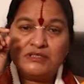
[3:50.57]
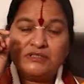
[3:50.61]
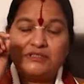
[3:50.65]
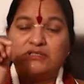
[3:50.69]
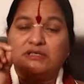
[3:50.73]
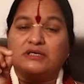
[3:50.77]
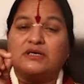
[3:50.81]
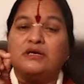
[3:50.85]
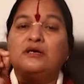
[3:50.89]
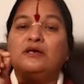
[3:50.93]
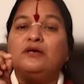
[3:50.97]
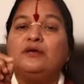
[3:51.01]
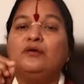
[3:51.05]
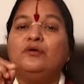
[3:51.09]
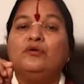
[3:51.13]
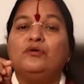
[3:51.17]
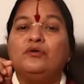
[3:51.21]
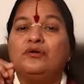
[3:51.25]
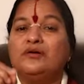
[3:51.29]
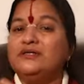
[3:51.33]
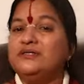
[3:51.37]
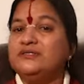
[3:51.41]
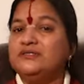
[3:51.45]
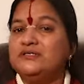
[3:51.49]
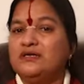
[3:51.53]
చక్కగా
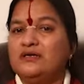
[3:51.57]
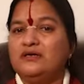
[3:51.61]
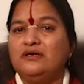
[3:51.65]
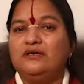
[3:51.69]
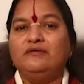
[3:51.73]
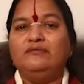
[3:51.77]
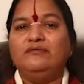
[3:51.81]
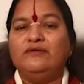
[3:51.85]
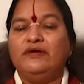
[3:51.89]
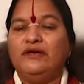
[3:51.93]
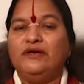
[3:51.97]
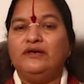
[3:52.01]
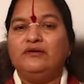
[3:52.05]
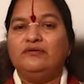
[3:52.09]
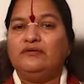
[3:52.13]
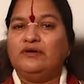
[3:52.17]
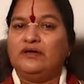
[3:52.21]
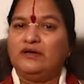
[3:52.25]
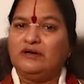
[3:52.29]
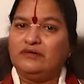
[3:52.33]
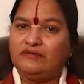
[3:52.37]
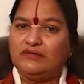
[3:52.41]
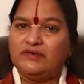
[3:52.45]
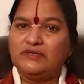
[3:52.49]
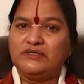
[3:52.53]
లోటసాయలు వేయడం
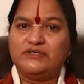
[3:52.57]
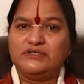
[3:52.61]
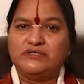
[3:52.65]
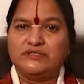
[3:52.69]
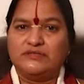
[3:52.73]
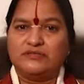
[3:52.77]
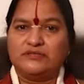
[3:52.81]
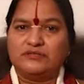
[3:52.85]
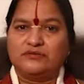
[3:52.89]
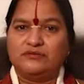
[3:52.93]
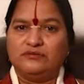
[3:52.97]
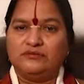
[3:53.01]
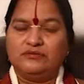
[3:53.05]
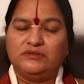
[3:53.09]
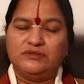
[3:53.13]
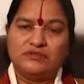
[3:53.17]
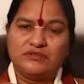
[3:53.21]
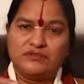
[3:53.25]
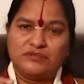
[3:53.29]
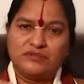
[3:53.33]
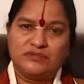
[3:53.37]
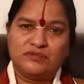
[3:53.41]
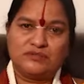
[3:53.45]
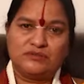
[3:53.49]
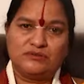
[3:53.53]
అలవాటు చేసుకోండి
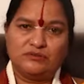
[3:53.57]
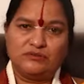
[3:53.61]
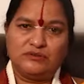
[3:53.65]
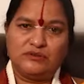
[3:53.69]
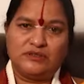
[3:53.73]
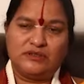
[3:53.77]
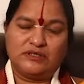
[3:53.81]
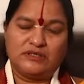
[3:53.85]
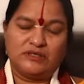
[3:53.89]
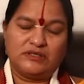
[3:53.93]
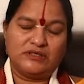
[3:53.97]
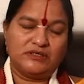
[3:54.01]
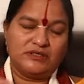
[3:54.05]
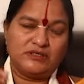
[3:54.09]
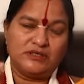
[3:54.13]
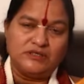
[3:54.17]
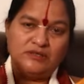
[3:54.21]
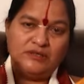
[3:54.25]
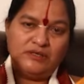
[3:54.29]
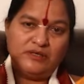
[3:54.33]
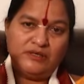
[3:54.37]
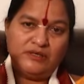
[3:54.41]
చేసుకున్నట్టయితే